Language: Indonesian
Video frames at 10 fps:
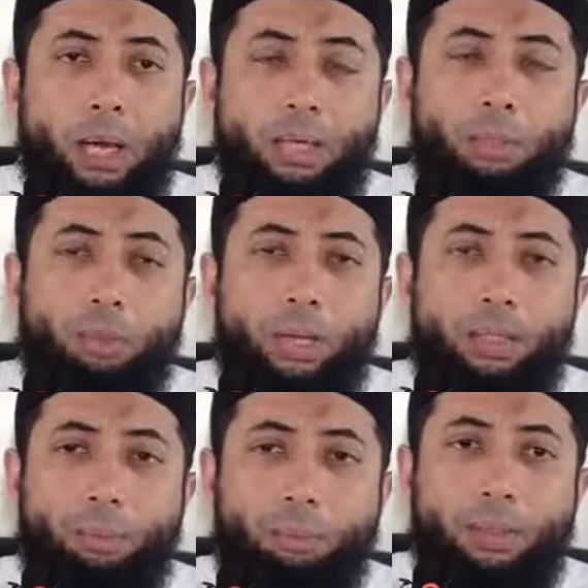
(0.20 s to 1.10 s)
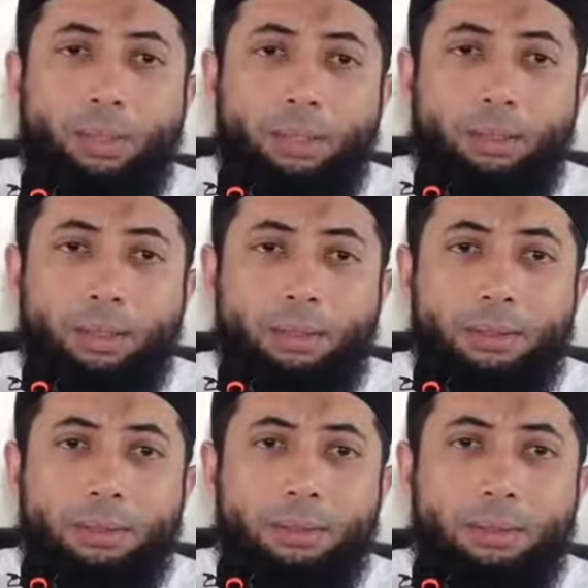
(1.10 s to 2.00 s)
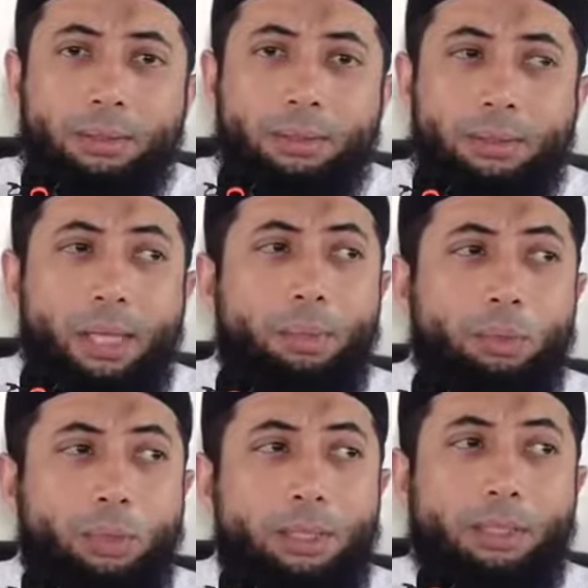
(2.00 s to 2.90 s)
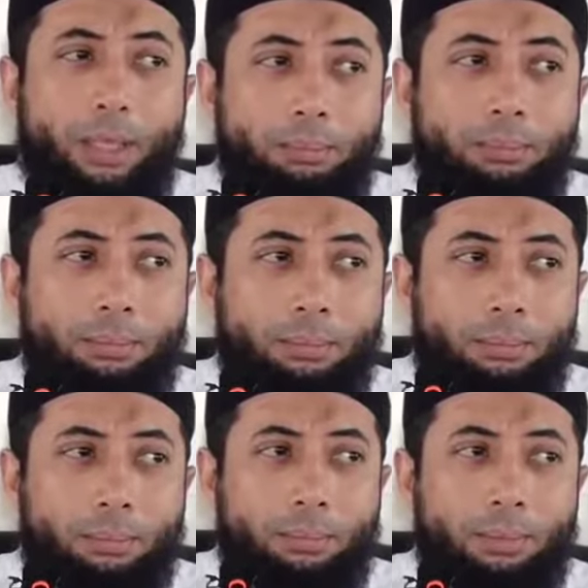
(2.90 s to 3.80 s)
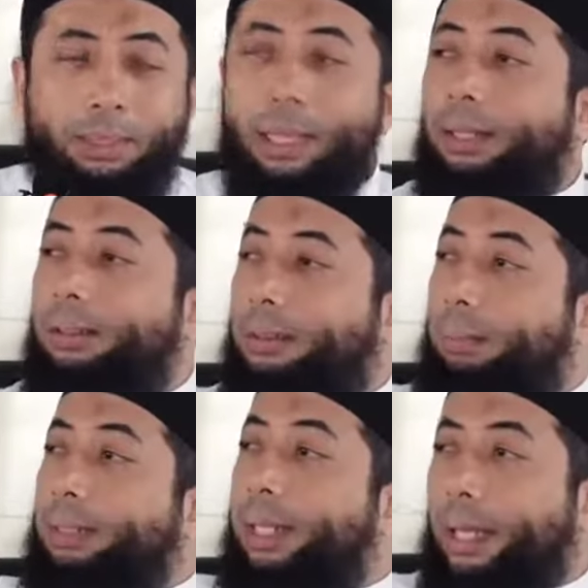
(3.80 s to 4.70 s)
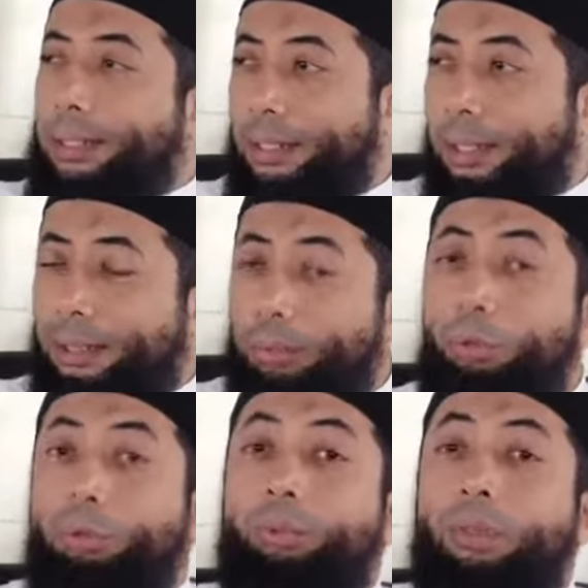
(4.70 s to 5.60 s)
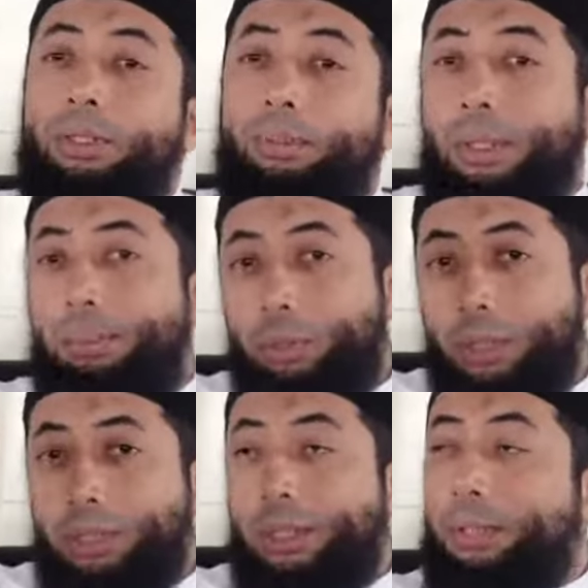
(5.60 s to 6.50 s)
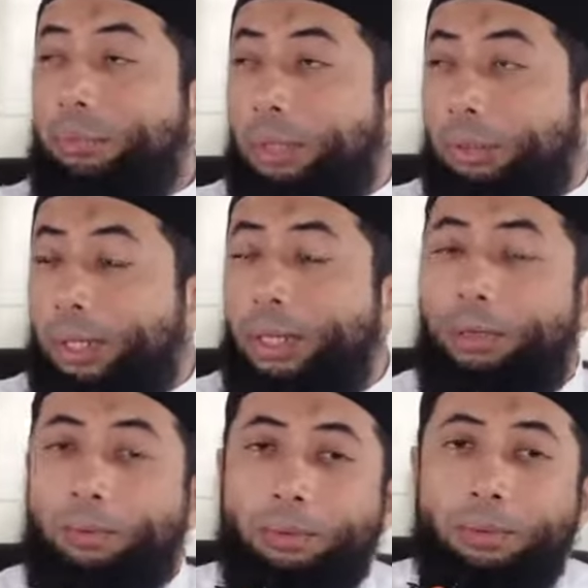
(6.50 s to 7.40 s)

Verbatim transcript: Ada seorang anak muda di Inggris, dia masuk Islam di tangan teman yang ajak dia. Teman kebetulan temannya masuk Islam satu tahun yang lalu.